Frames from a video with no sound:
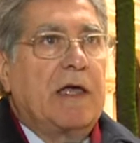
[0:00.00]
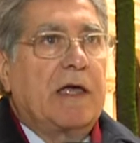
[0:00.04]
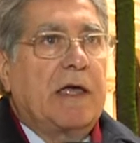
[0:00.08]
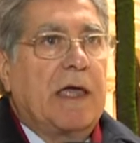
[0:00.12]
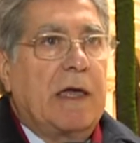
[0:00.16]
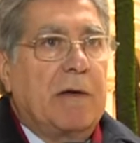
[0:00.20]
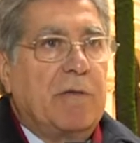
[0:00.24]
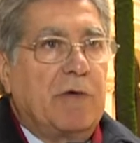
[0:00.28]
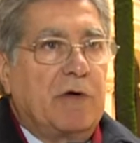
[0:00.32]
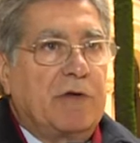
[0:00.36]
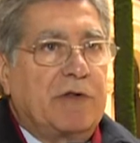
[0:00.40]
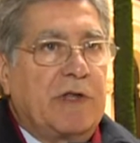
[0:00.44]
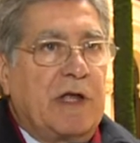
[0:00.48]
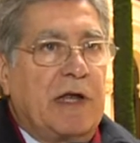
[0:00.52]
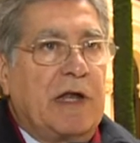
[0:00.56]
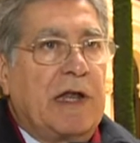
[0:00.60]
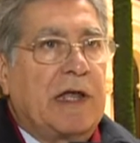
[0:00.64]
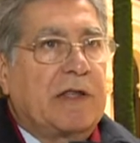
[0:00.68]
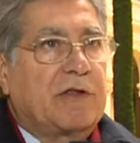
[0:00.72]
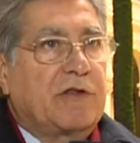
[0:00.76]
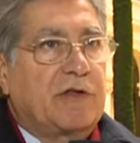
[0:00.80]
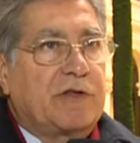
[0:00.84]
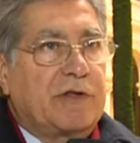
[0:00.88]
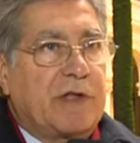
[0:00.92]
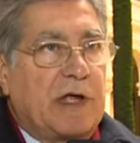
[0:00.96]
que voten
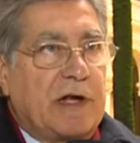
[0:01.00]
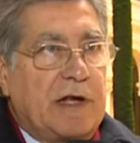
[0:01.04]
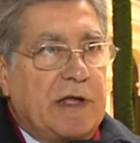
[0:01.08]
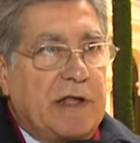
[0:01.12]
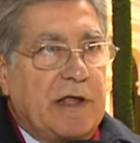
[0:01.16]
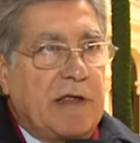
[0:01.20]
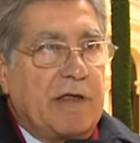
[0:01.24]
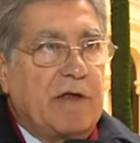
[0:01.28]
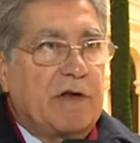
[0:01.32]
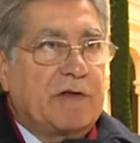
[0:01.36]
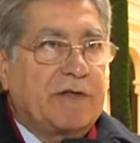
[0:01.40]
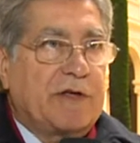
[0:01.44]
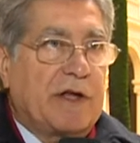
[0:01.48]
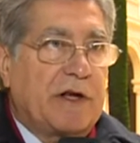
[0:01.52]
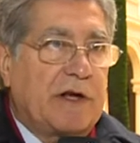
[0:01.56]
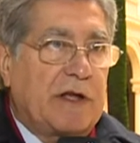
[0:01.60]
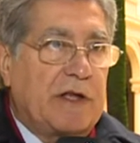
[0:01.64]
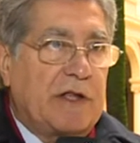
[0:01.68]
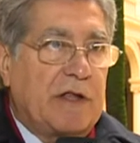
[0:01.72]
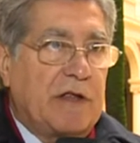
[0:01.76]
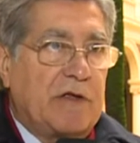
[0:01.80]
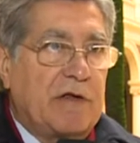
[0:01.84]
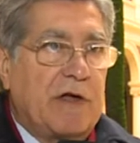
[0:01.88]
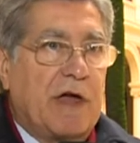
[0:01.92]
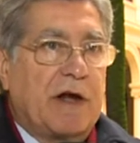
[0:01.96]
la totalidad de los
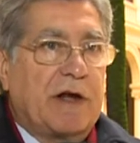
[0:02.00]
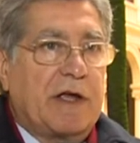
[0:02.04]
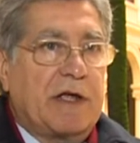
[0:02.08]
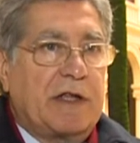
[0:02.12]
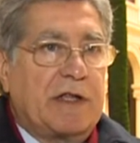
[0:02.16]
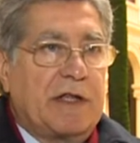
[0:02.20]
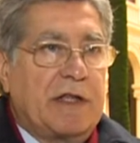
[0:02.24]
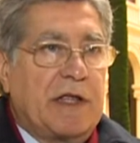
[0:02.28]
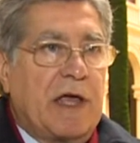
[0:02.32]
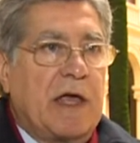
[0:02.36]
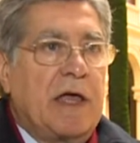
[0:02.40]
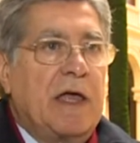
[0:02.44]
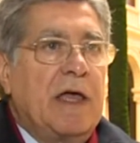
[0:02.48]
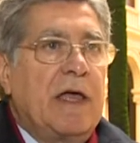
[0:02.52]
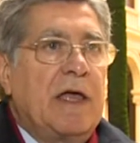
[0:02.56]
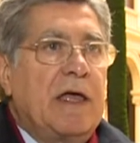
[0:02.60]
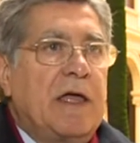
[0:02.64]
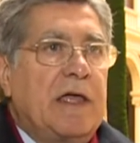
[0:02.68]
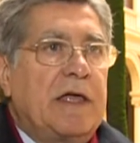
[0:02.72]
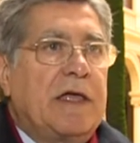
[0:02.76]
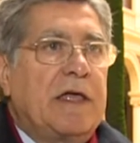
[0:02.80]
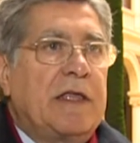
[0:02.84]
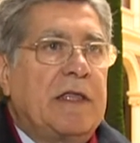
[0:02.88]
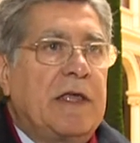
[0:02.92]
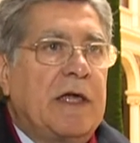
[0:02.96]
argentinos y argentinas
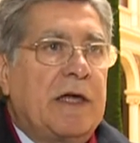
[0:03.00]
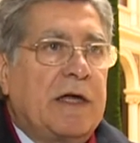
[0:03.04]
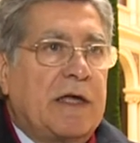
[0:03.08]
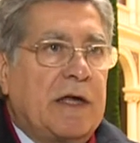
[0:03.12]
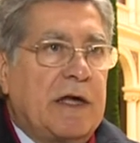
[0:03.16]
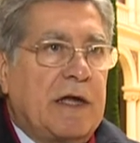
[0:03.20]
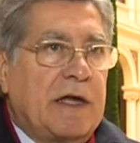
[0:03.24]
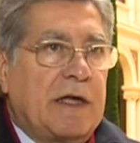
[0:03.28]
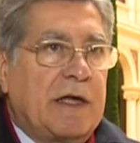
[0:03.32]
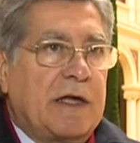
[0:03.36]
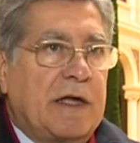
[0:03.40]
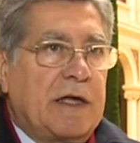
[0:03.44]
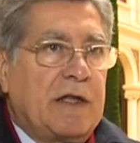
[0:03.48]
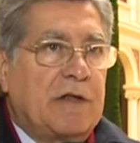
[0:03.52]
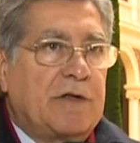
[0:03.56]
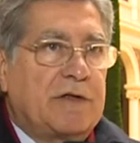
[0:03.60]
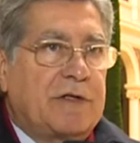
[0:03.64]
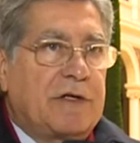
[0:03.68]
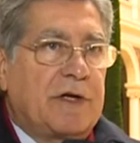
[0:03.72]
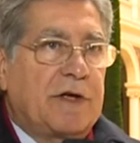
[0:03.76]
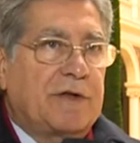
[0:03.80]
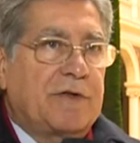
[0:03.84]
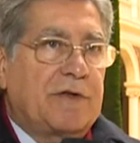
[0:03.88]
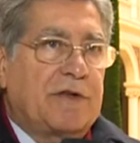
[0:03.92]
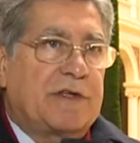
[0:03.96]
y quienes creen que no
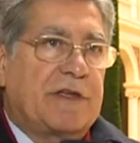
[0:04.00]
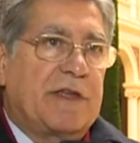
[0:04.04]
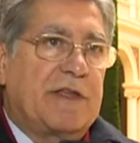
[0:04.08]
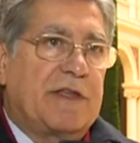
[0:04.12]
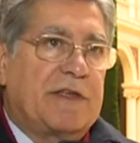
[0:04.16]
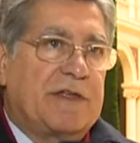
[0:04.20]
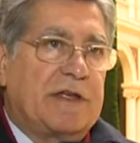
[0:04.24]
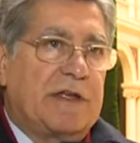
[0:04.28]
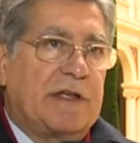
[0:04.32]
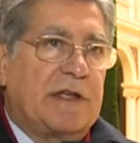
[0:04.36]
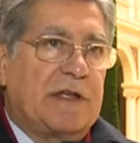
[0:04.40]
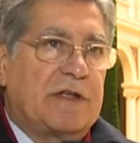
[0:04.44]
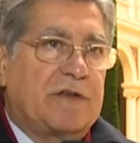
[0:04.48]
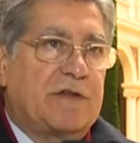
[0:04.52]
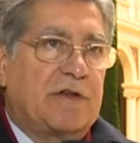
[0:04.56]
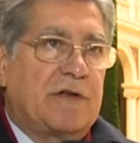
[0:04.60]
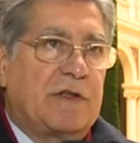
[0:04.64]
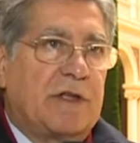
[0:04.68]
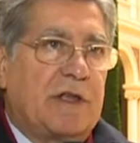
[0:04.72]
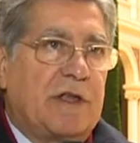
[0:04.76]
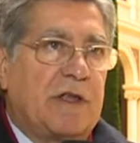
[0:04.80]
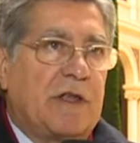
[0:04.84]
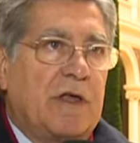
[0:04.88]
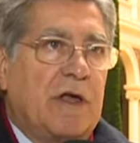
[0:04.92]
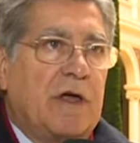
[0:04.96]
es esas
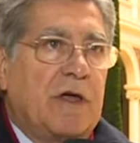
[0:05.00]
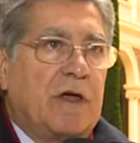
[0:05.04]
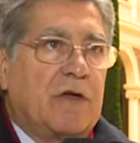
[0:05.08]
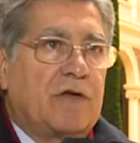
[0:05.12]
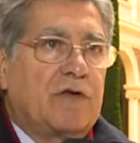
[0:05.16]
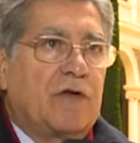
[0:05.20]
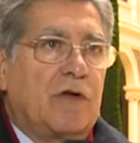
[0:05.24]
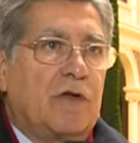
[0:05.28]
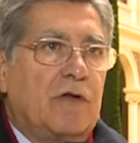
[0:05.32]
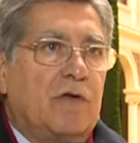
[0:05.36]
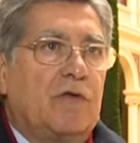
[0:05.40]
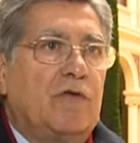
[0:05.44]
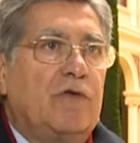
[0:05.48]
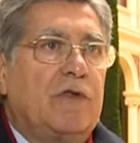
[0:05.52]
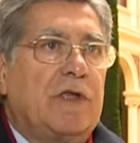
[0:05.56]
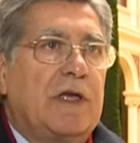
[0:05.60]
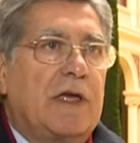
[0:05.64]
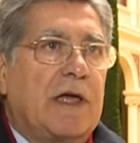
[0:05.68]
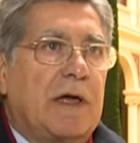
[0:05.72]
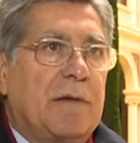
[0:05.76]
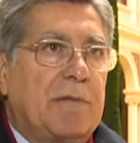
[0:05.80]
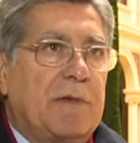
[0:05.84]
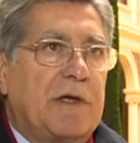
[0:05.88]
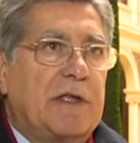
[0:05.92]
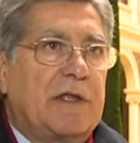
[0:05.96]
designaciones son
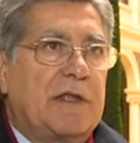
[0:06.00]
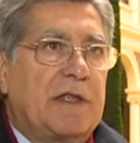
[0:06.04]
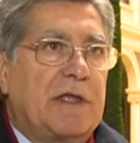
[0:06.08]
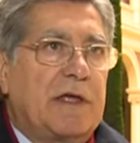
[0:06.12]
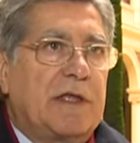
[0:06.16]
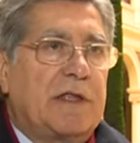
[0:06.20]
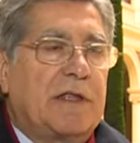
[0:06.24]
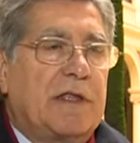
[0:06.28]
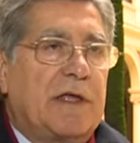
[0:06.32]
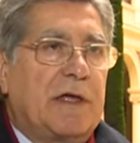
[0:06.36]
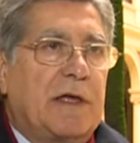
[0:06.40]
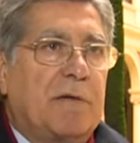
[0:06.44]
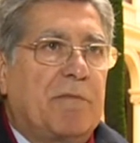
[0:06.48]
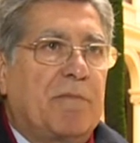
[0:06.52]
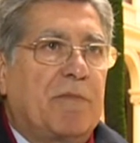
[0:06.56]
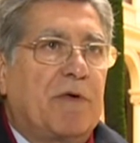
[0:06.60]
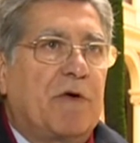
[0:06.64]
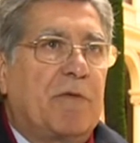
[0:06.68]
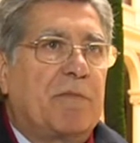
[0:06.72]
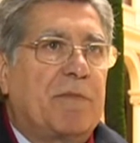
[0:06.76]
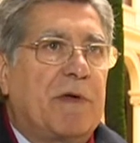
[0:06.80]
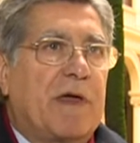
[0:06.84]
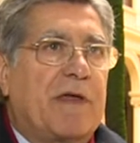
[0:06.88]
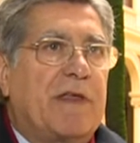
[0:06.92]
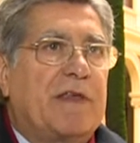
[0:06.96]
únicamente este,
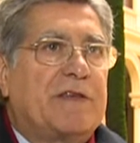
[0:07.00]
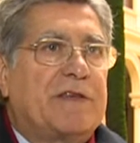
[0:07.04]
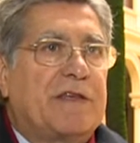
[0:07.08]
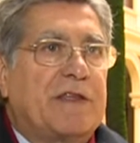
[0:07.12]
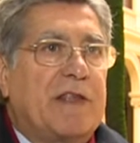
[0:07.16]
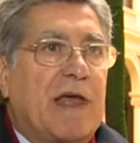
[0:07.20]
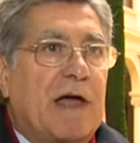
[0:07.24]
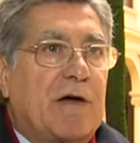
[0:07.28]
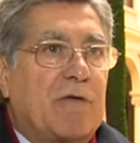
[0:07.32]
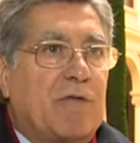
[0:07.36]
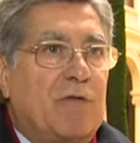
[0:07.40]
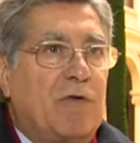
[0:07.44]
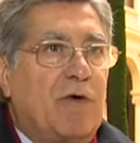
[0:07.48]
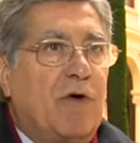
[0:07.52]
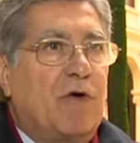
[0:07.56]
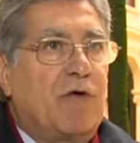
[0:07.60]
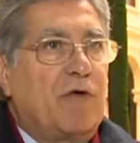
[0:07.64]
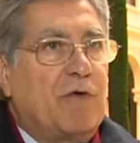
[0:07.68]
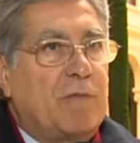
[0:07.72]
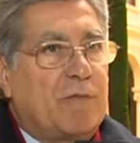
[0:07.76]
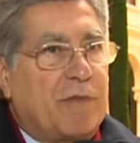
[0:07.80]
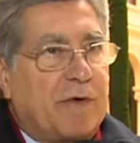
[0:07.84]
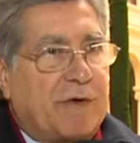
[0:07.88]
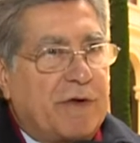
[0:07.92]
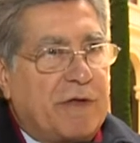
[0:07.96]
propias de cenáculo o
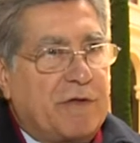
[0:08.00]
grupos